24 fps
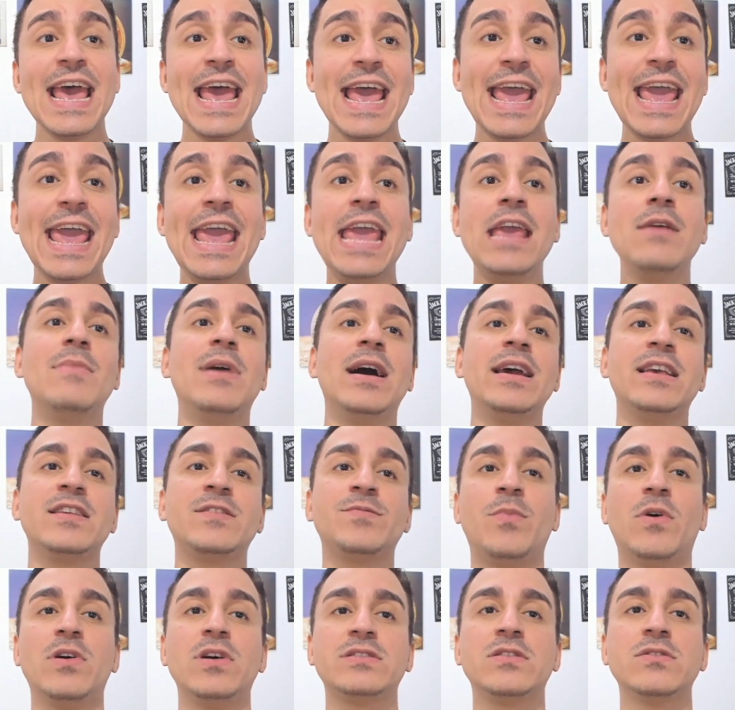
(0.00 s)
Em uma
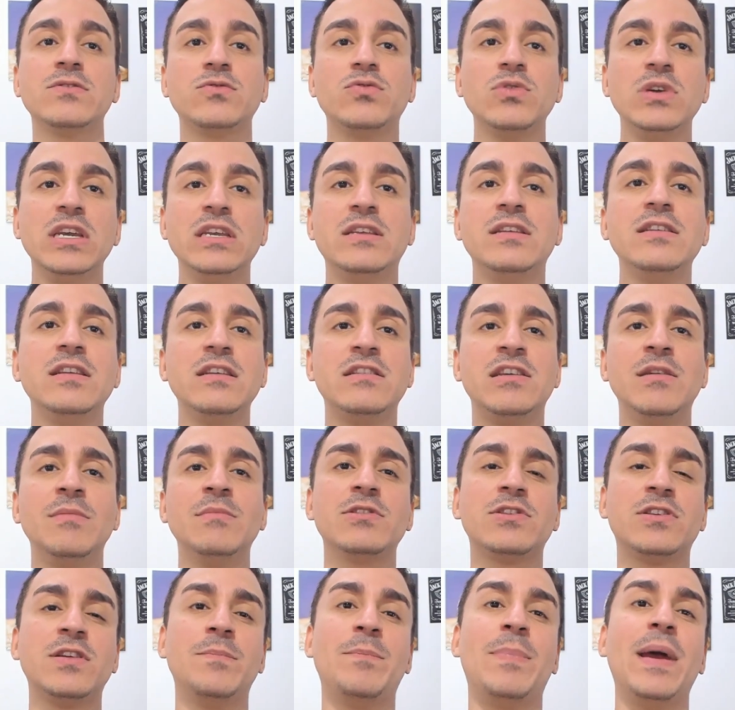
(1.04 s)
resposta ao tweet de
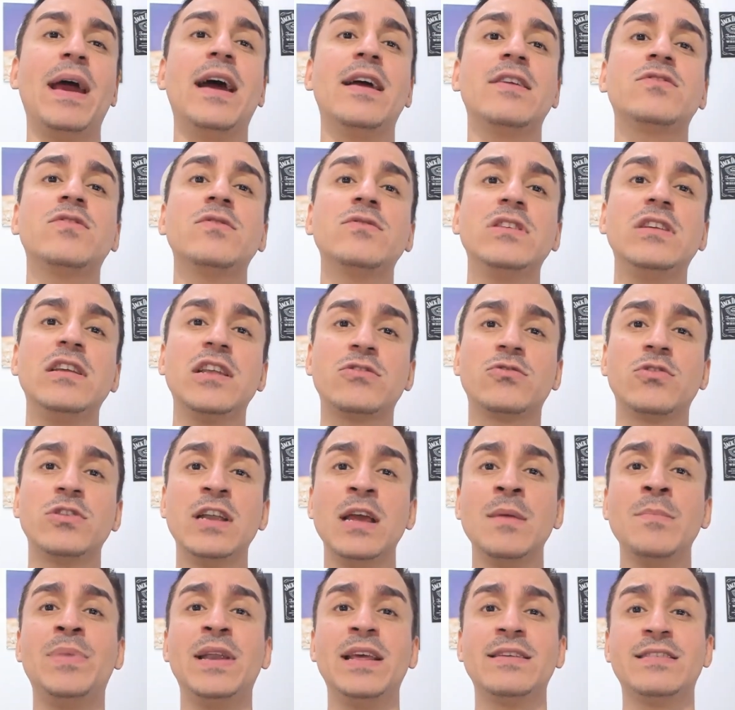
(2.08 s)
Timothy Persson, diretor
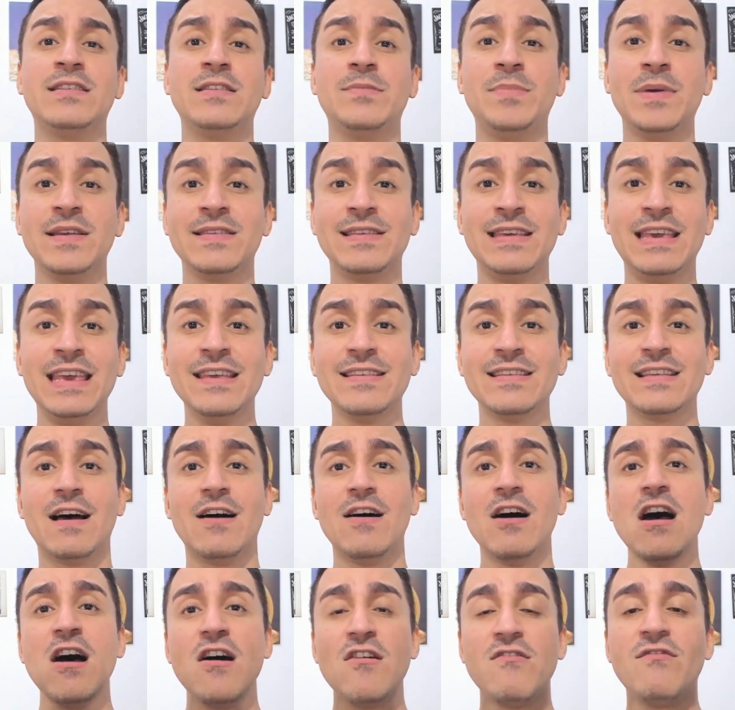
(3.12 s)
da empresa de pesquisa,